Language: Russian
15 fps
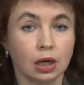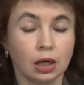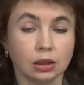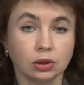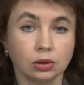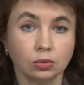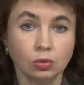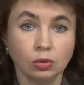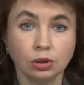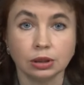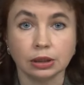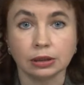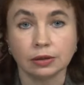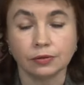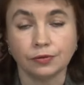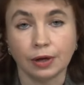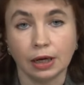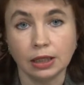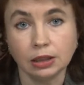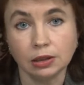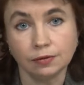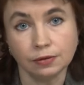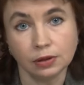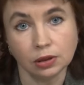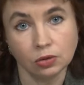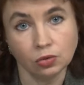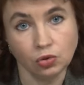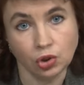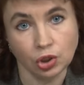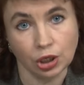от ультрафиолетовых
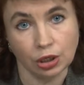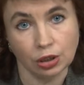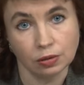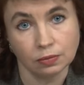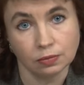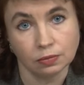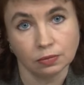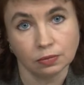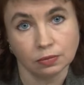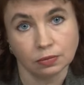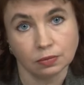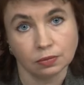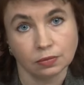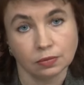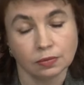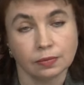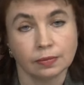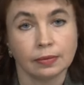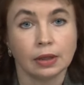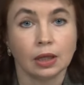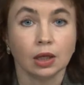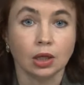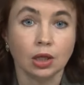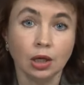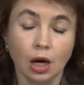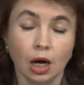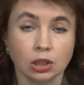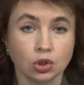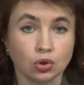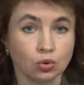лучей и
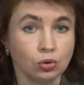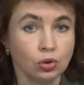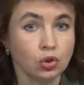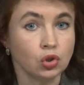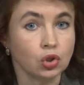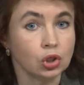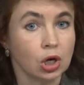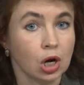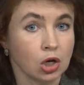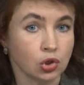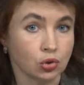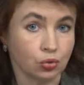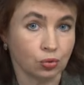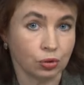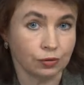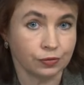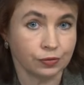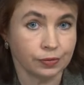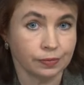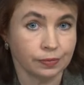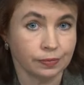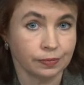от солнечных ожогов.